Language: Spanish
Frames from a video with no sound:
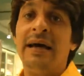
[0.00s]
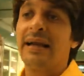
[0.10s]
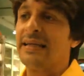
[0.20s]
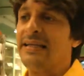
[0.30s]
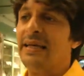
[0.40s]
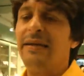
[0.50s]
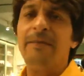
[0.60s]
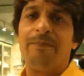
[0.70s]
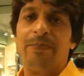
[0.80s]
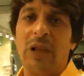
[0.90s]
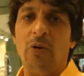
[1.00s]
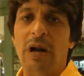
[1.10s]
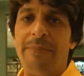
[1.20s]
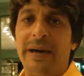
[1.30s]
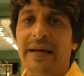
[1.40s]
Recién
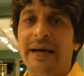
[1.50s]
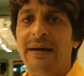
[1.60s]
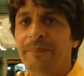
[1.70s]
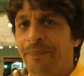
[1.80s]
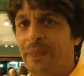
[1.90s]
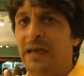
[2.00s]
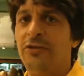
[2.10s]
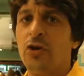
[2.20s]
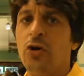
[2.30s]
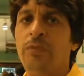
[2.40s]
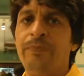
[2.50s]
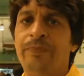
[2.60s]
una pareja entró.